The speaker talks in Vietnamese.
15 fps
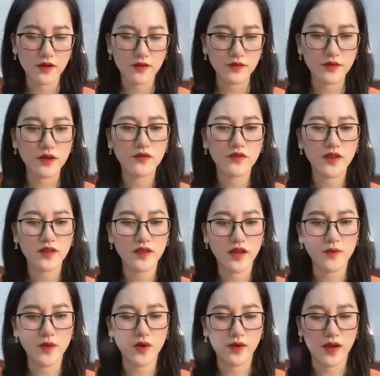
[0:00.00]
từ ngưng viên
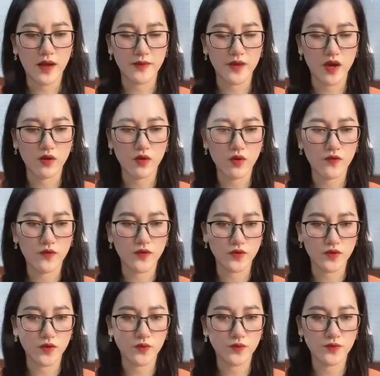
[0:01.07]
thấy biểu cảm đó của Phù
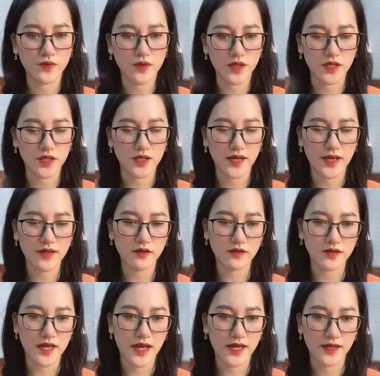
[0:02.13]
Dung thì khẽ
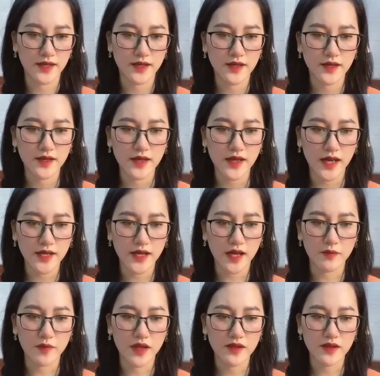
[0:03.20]
thở dài anh
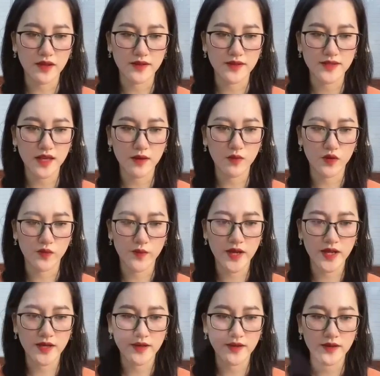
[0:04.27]
đặt máy tính sang một
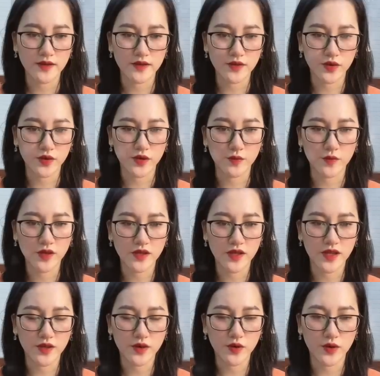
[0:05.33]
bên Rồi bước
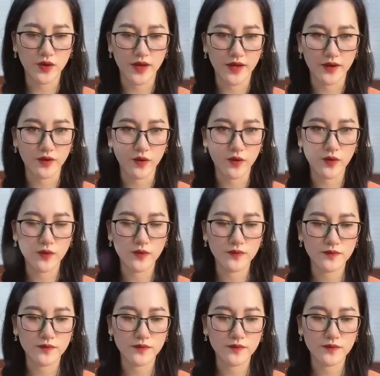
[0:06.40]
đến ngồi cạnh cô